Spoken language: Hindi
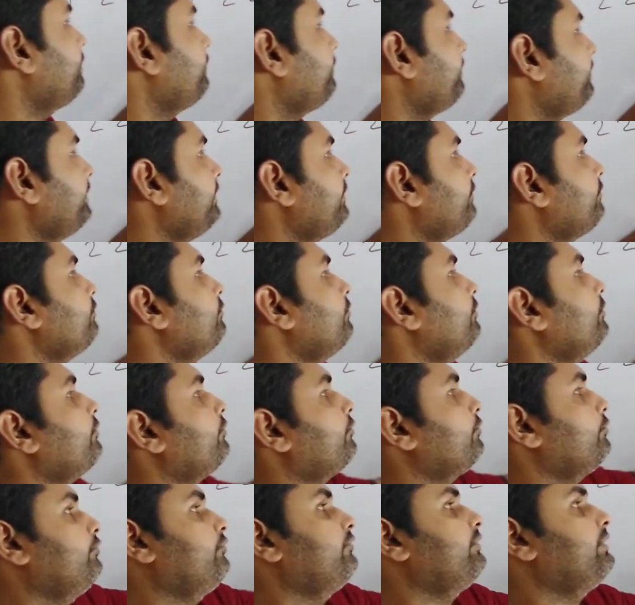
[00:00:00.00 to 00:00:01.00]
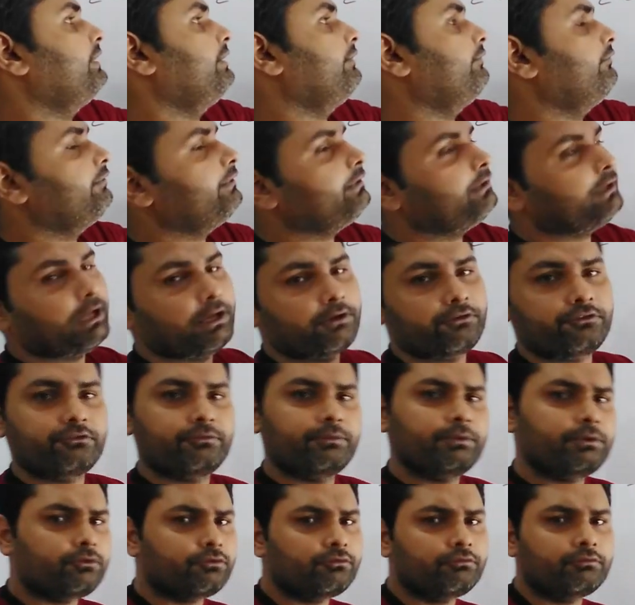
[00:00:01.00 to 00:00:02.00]
थ्री टू और टू थ्री फिर
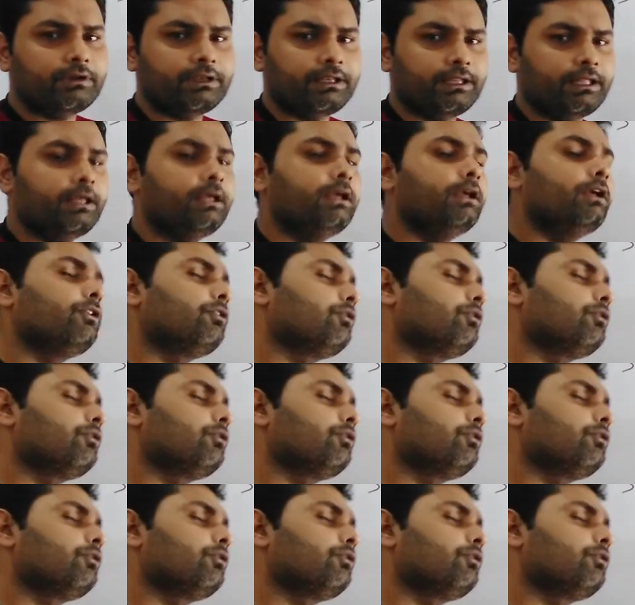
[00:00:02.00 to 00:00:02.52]
लास्ट में टू वन है